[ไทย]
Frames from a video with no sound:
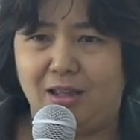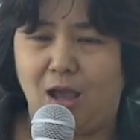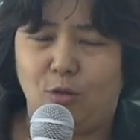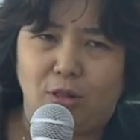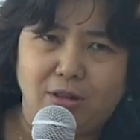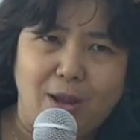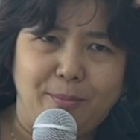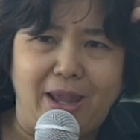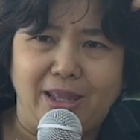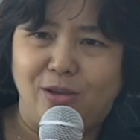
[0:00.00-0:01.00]
เอาแล้ว
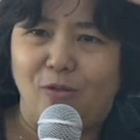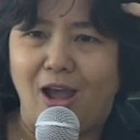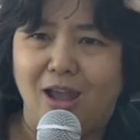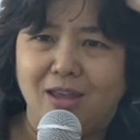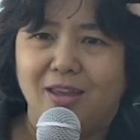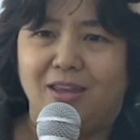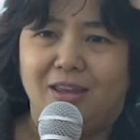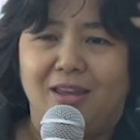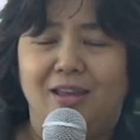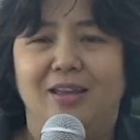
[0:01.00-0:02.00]
ทำไงดีวะ
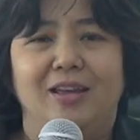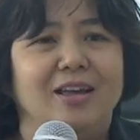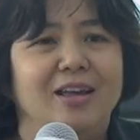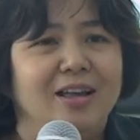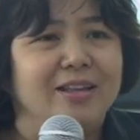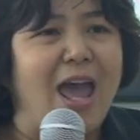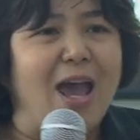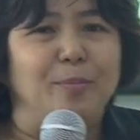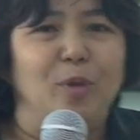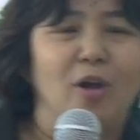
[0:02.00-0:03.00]
ถามห